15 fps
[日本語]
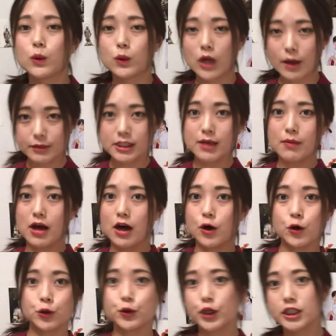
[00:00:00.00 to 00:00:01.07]
神様
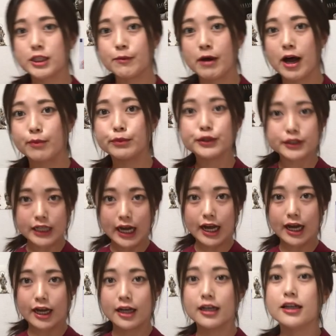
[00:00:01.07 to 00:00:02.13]
仏様
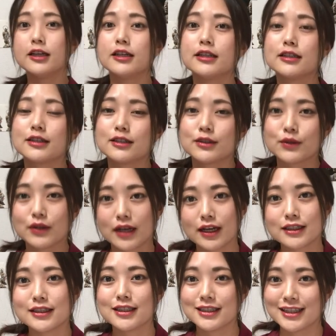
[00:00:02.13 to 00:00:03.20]
ブッダそういう
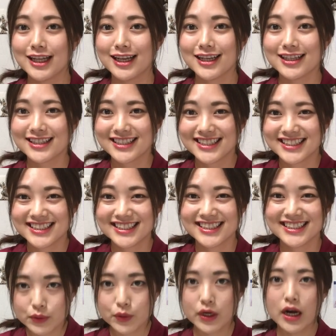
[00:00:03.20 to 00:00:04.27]
感じですね
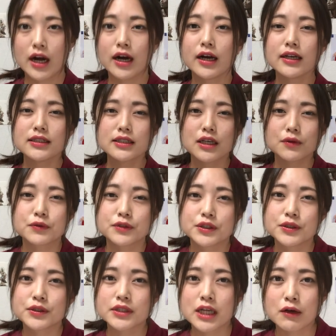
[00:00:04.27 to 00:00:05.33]
これ赤塚不
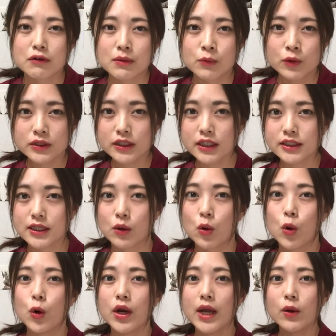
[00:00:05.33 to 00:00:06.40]
二夫さんはもしかして
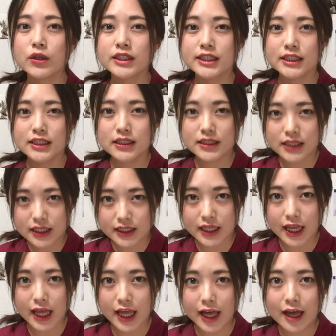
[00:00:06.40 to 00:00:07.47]
これを知って
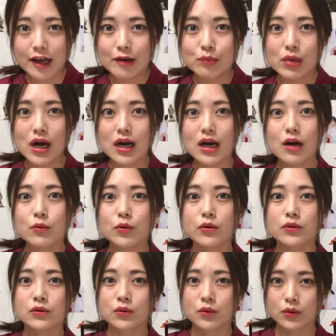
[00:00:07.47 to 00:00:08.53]
て
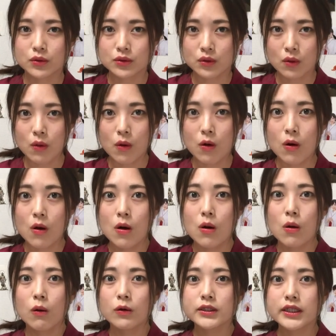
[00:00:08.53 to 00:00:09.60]
バカボンのことを
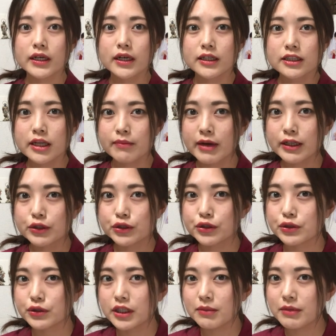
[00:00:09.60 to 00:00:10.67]
お釈迦様っ
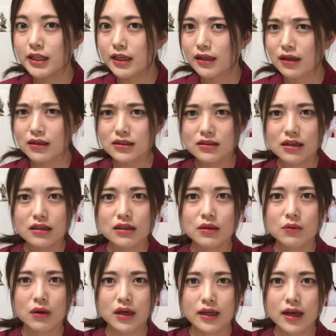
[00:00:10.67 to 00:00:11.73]
ちゅう意味で名付けた
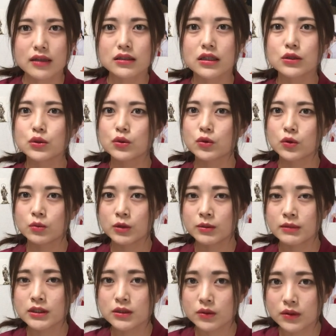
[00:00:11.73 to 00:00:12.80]
のかなってちょっと思い
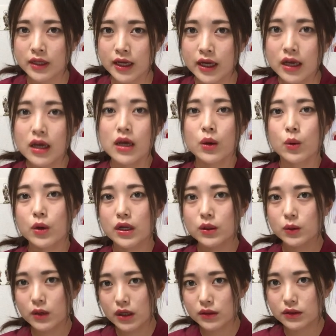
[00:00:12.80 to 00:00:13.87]
ますよねこれ
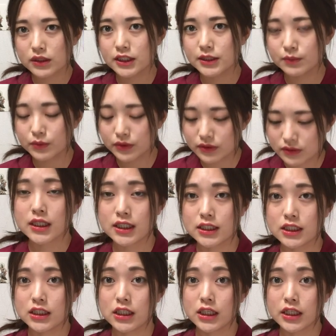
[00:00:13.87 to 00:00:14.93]
とある新聞記
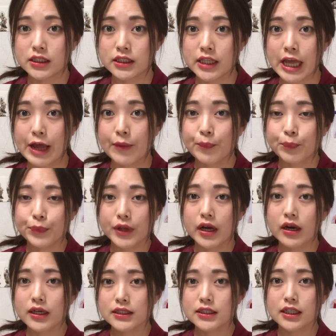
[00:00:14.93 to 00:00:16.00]
事にですね
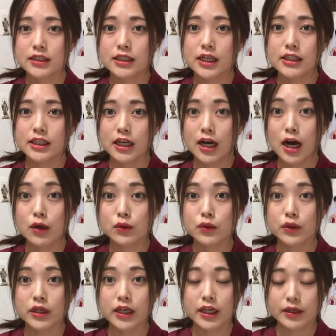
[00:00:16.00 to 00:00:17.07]
赤塚先生がある
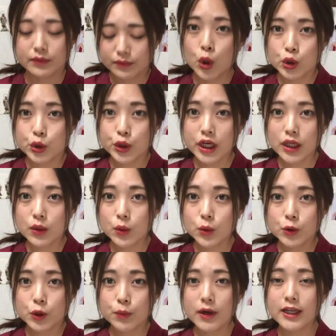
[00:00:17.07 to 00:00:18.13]
時仏の
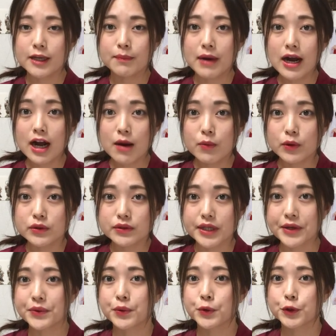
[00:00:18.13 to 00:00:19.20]
言葉にバカボンっ
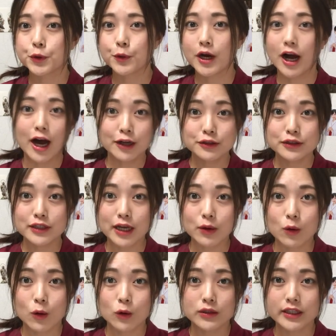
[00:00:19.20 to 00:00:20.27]
ていう言葉があるんだ
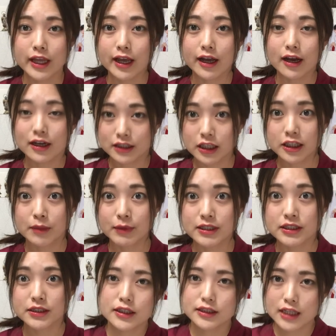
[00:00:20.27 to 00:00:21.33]
よって語って
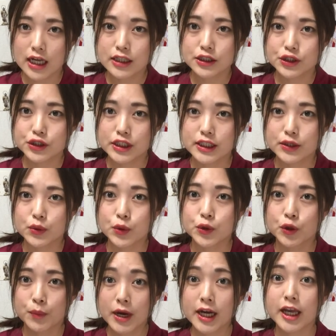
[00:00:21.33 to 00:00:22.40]
ますサンスクリット語
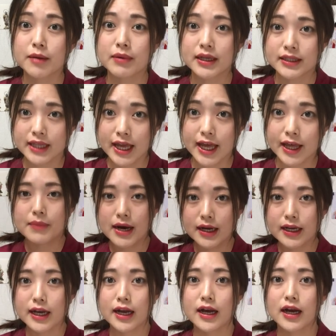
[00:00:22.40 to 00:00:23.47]
のバケバンで
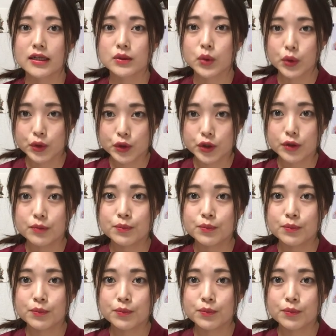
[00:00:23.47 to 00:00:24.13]
バケが徳